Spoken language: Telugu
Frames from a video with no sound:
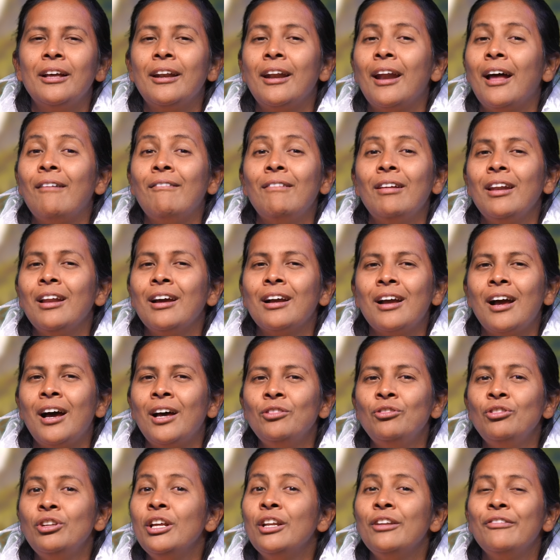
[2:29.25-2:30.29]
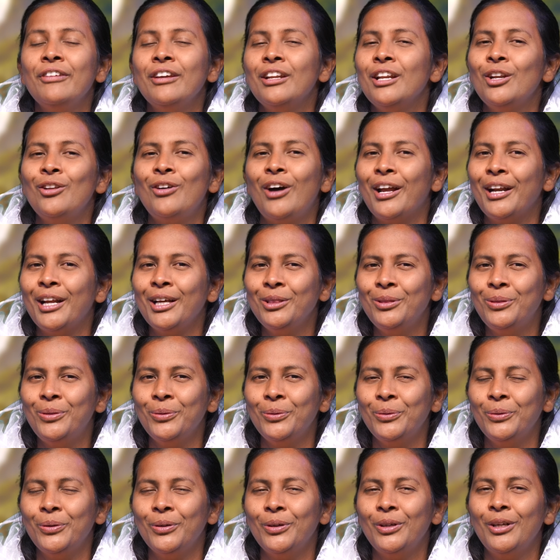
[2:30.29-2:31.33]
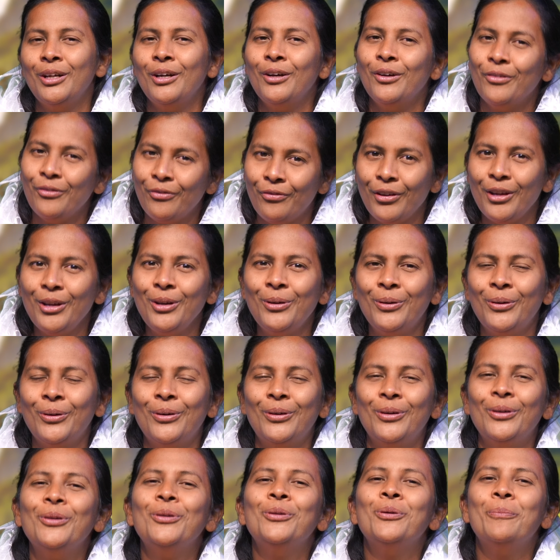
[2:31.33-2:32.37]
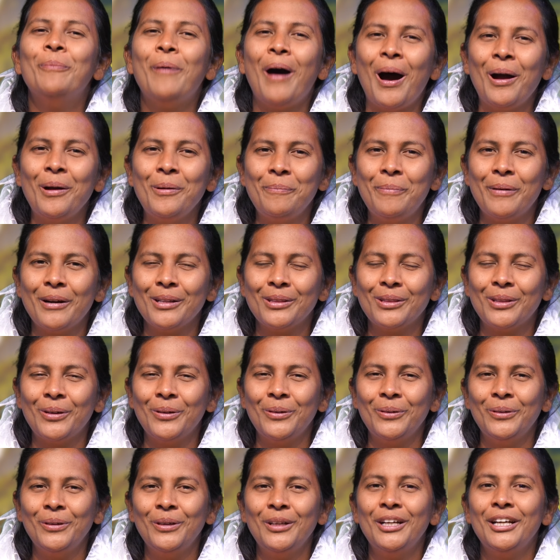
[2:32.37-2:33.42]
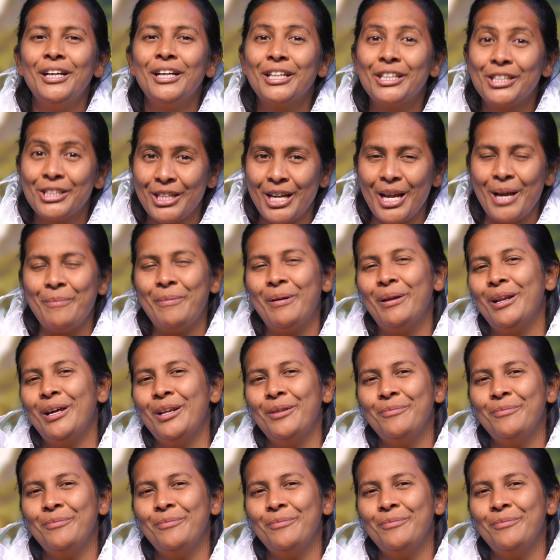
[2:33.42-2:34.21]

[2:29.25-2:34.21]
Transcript: నా వల్ల కాదు నేను వినను అనద్దు విను నువ్వు బాగుపడతావు క్షేమాన్ని